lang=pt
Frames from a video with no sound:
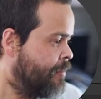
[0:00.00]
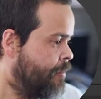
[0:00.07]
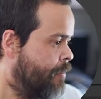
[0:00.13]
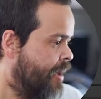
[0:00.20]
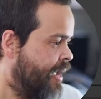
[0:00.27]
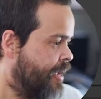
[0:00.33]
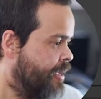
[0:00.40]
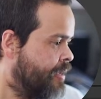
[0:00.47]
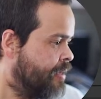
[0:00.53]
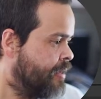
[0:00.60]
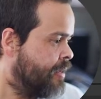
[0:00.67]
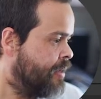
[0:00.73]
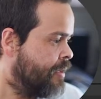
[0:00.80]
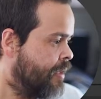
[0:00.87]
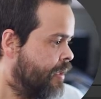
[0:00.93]

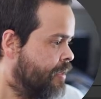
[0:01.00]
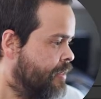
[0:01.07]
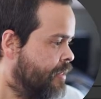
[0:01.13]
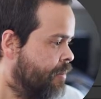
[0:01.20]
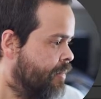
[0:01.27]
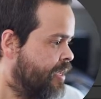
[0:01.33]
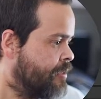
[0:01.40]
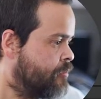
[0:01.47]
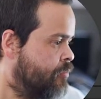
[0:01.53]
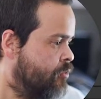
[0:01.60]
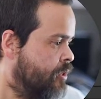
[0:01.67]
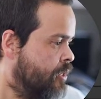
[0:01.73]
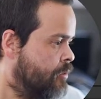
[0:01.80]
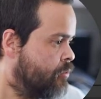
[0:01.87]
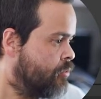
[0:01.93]
bacana, ainda mais
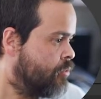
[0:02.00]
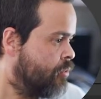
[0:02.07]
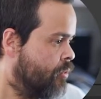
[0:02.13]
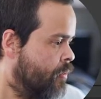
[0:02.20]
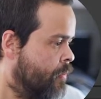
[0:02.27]
bonito.